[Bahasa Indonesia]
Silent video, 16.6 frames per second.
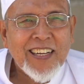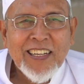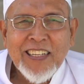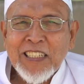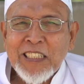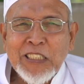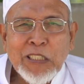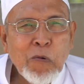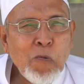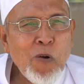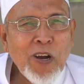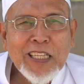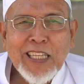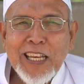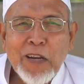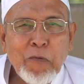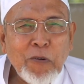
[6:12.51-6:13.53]
Semua
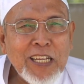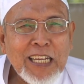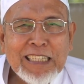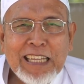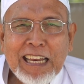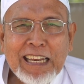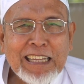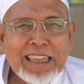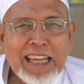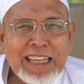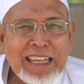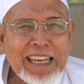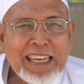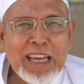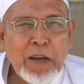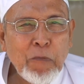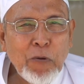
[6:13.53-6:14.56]
tidak punya target, hanya
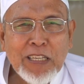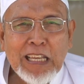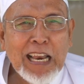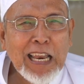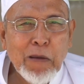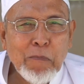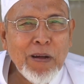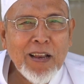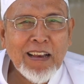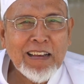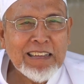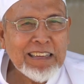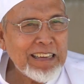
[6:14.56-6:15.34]
dia punya label.